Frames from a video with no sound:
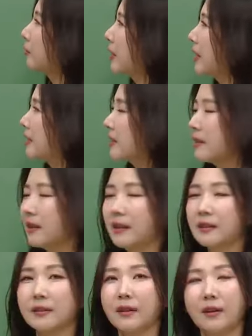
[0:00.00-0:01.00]
Reasoning
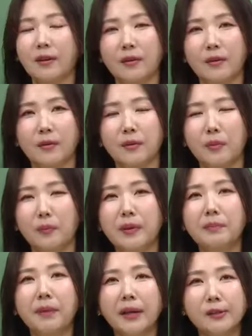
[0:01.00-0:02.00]
했어요. 그러면 뭐
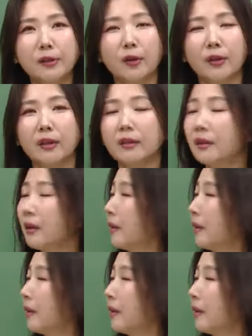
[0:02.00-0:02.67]
비판적인